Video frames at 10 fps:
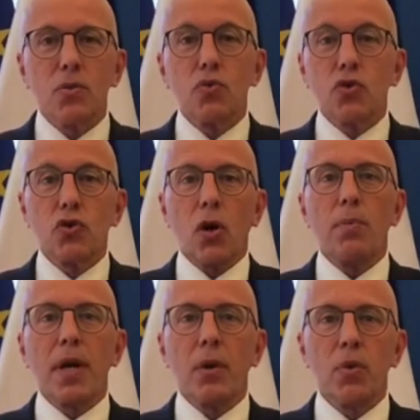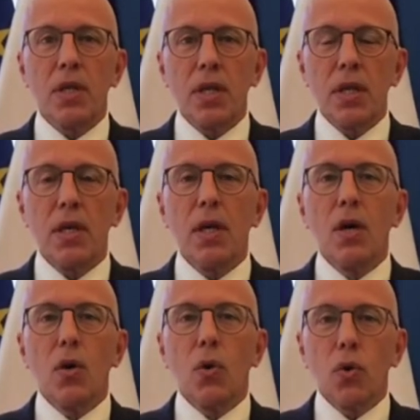Nous sommes réunis
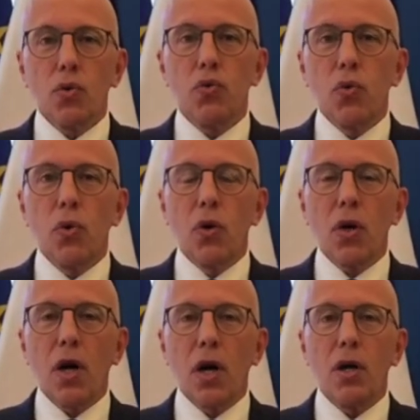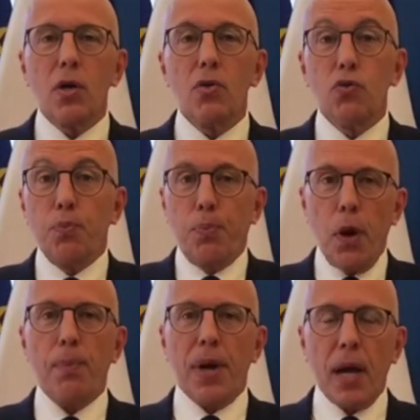autour du
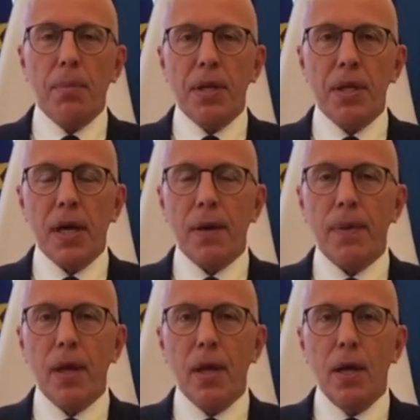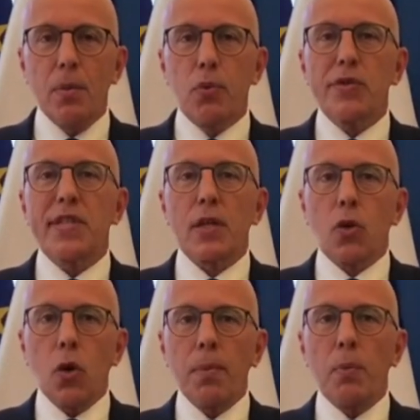peuple arménien pour cette
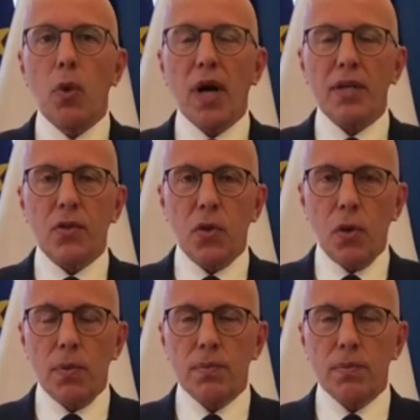commémoration